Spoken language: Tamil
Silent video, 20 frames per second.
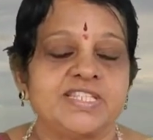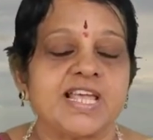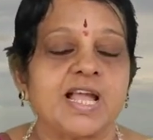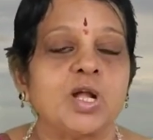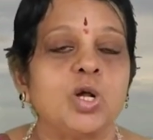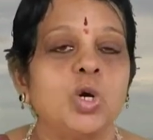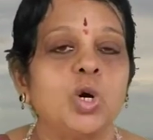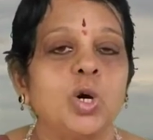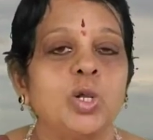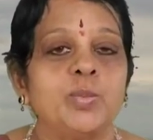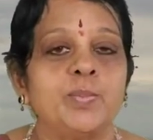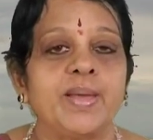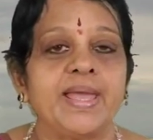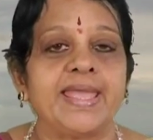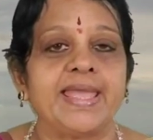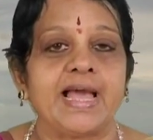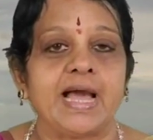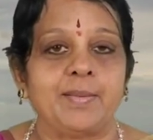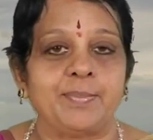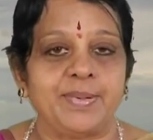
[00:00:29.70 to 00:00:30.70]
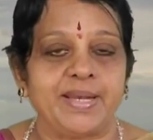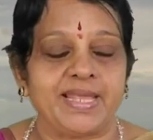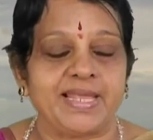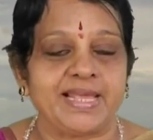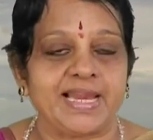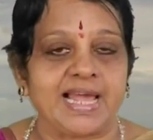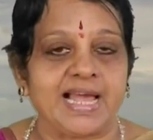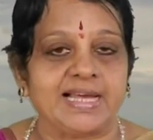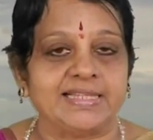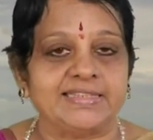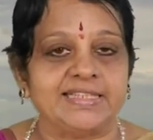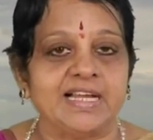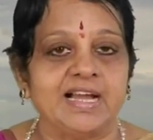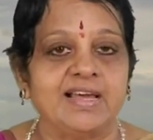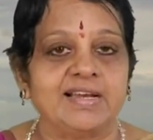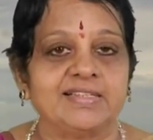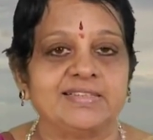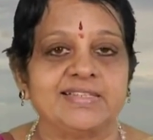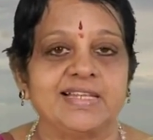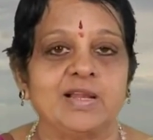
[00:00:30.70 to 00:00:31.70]
செங்கோன்மை அப்படிங்கிற
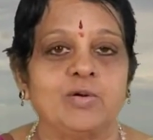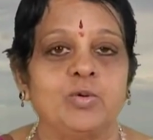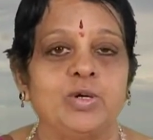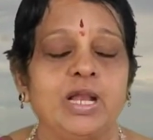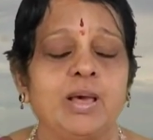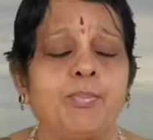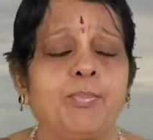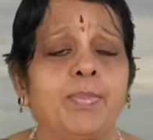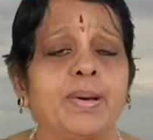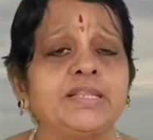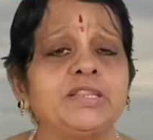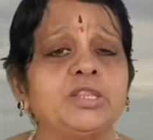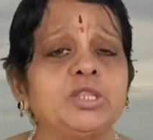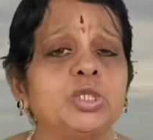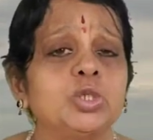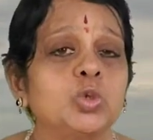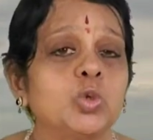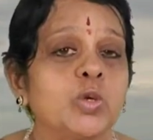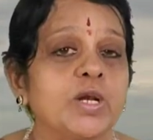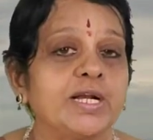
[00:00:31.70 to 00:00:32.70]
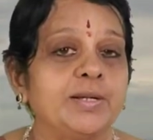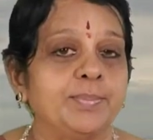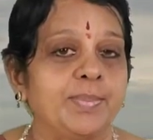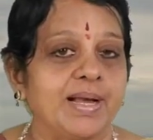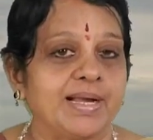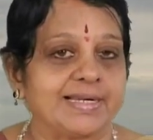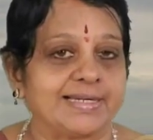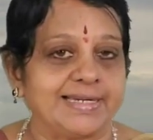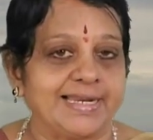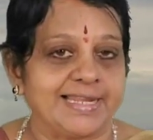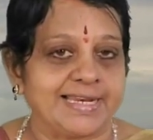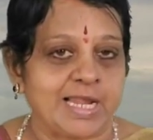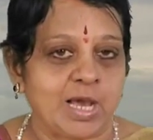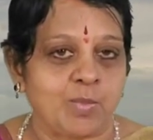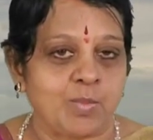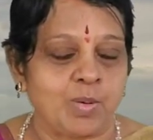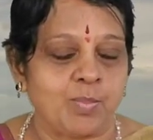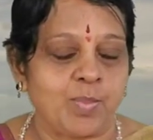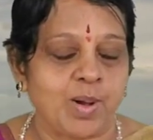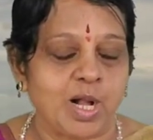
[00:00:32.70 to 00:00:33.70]
அதிகாரத்தில் உள்ள பத்து குரட்பாக்களை
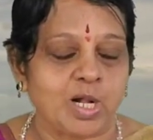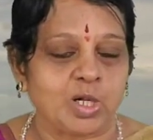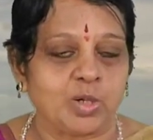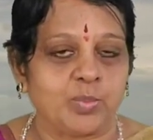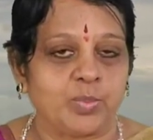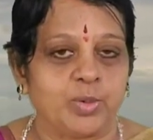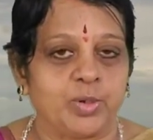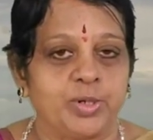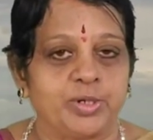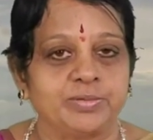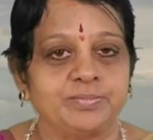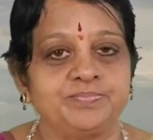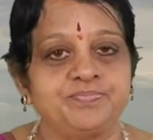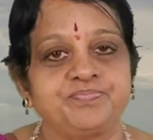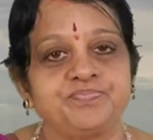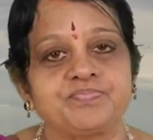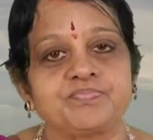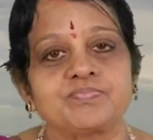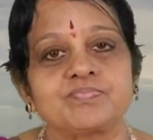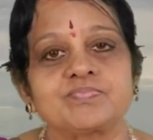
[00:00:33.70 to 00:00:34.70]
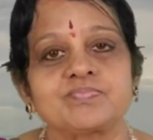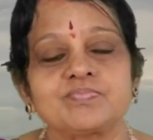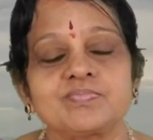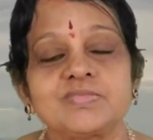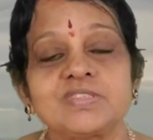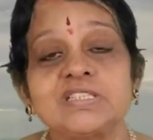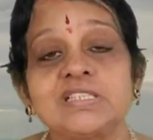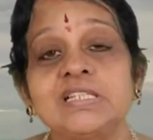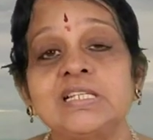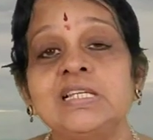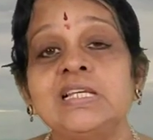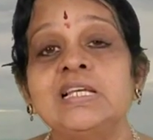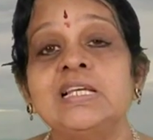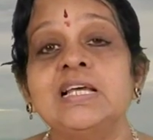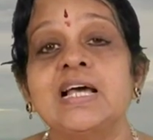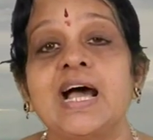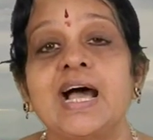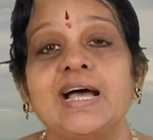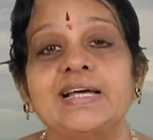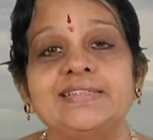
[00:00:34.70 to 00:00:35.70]
நாம் பார்க்க போகிறோம்
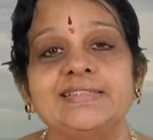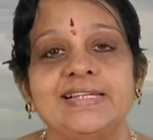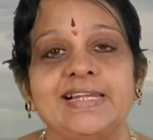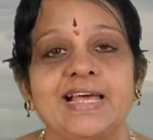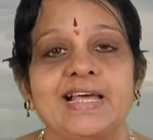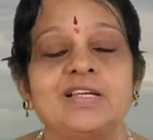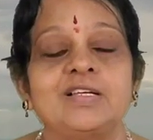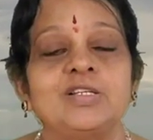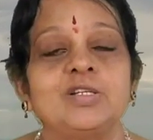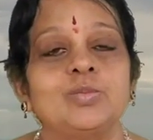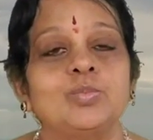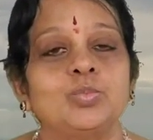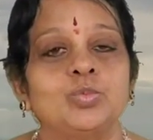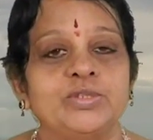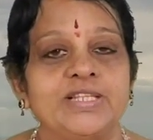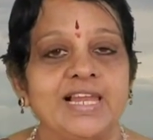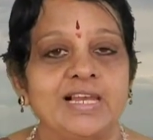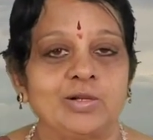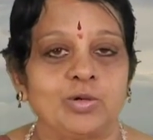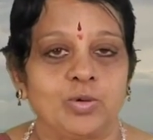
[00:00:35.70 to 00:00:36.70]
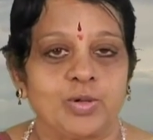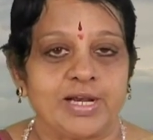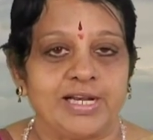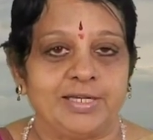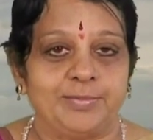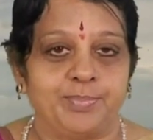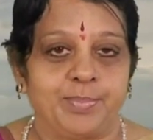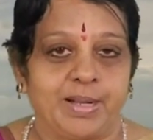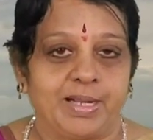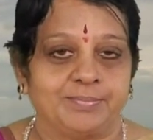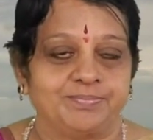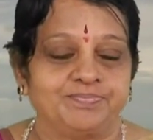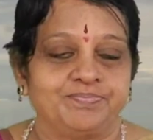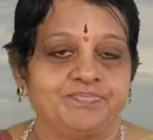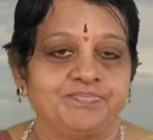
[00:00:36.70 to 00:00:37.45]
அதில் முதல் குரல்பா